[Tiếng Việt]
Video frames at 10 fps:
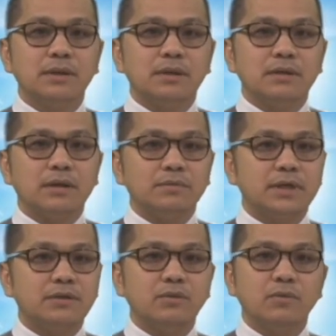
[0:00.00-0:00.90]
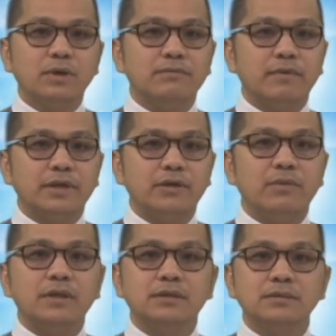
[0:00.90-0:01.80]
đọc sách Trung Quốc và
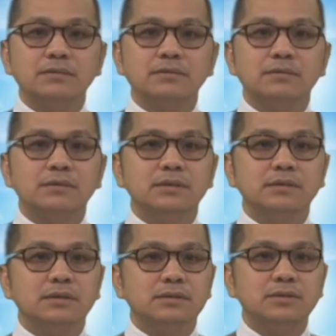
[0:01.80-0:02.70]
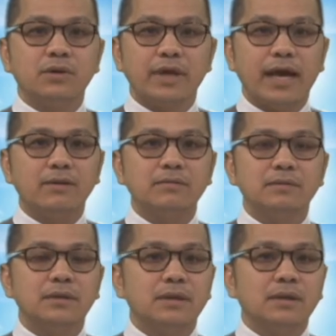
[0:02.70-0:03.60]
chịu ảnh hưởng tư tưởng nho giáo.
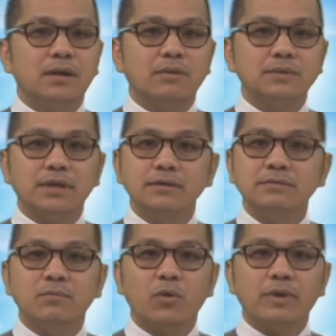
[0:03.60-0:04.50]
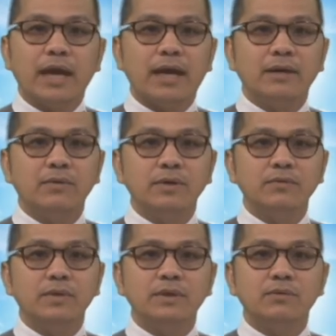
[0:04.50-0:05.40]
Khổng Tử, một nhà huyền
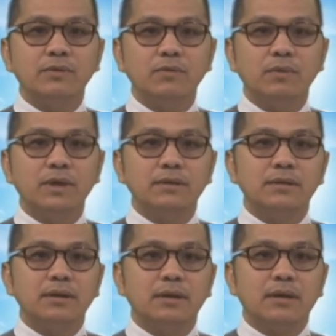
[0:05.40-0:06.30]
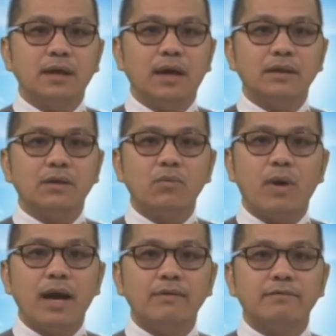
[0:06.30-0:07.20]
triết của Trung Quốc, hệ thống
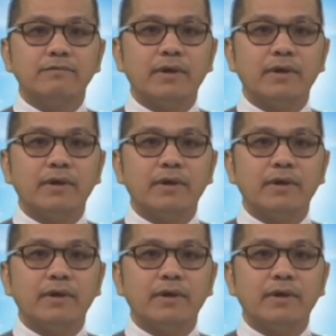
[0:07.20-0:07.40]
hóa và phát